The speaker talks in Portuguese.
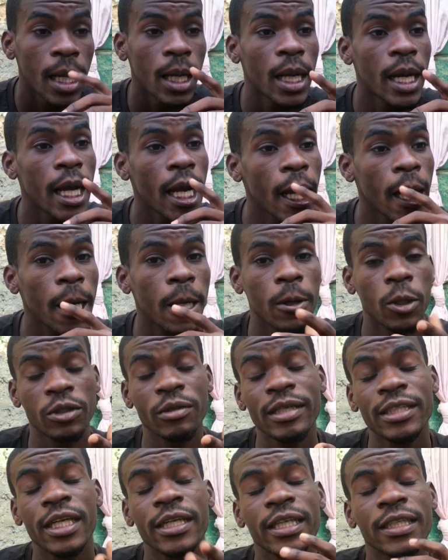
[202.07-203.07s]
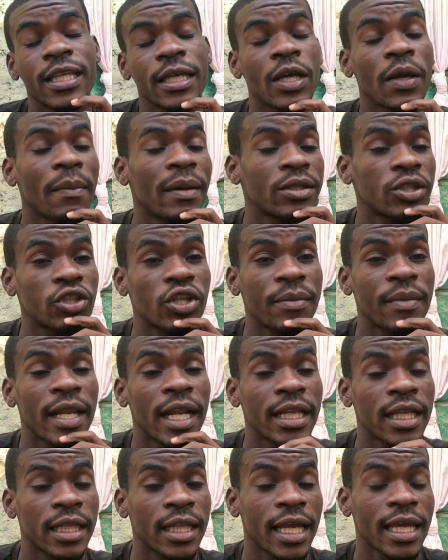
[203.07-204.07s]
É, eu tenho certeza que o Batista
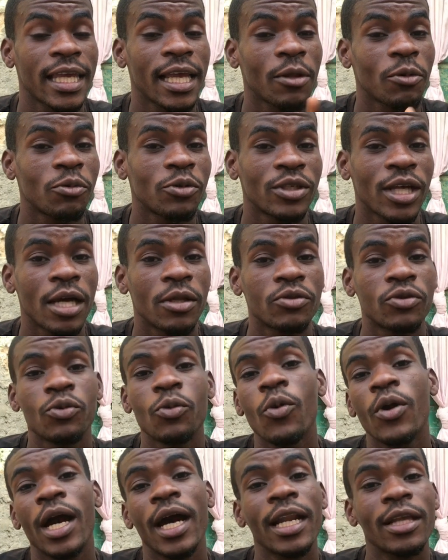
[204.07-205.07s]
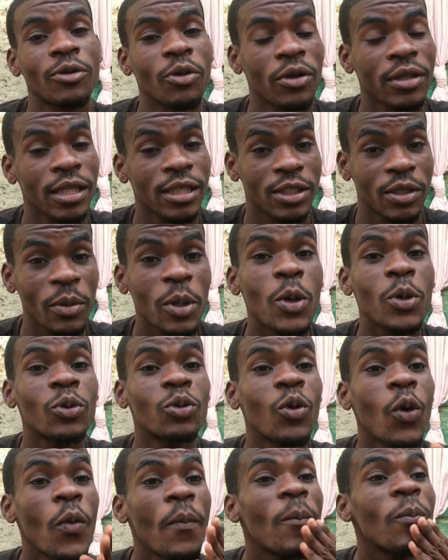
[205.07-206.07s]
Miranda, daqui a alguns anos, o cara torna-se
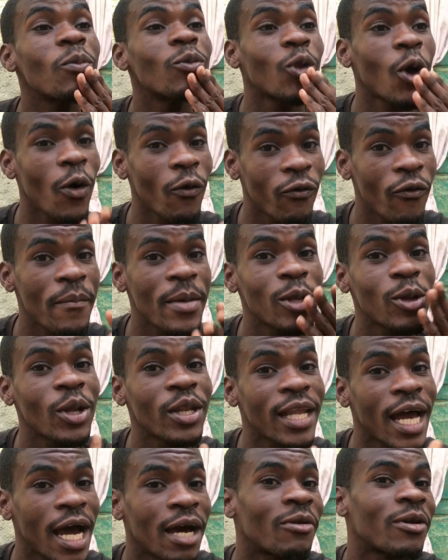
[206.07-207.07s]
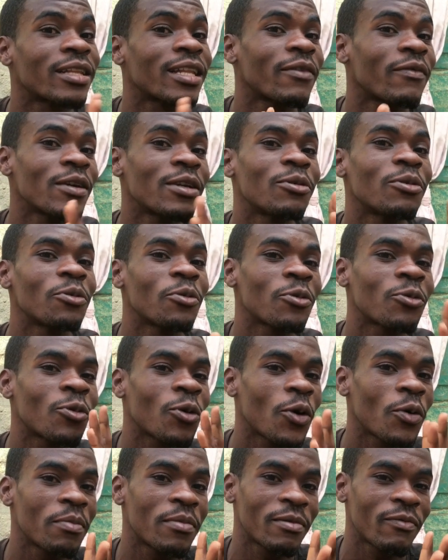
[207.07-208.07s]
um novo milionário através do
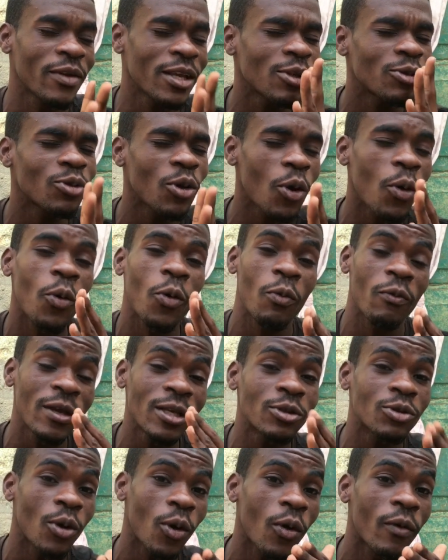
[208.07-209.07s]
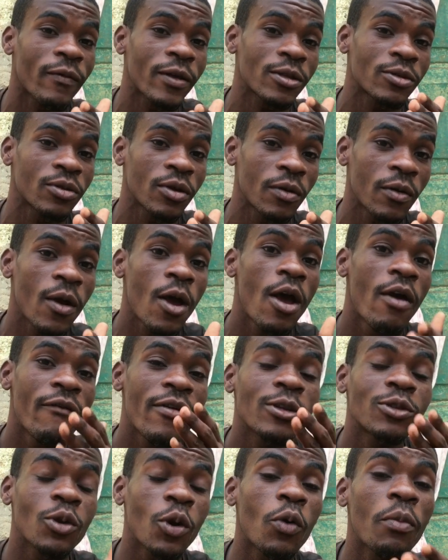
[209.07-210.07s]
YouTube. Vê só, vê só, vê só. Vê
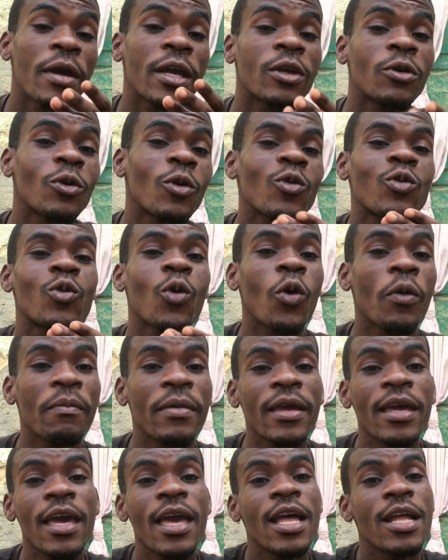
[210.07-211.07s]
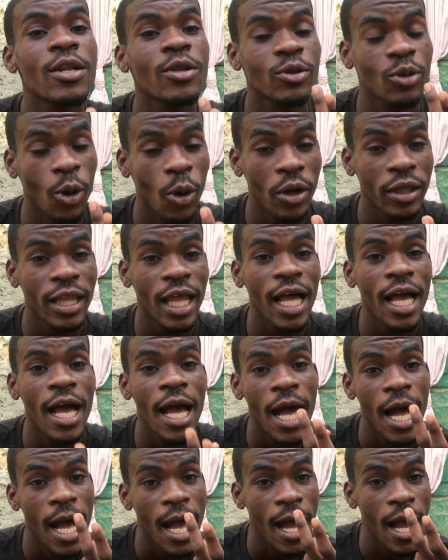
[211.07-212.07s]
só como é que o YouTube torna
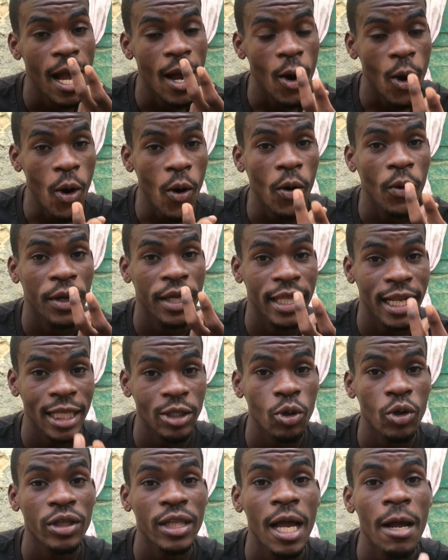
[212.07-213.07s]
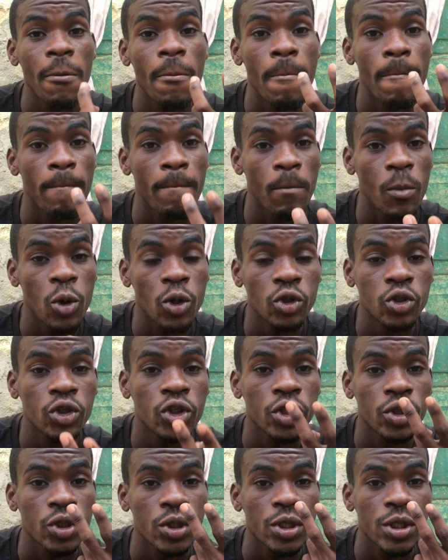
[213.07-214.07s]
ou oh, irá tornar muitos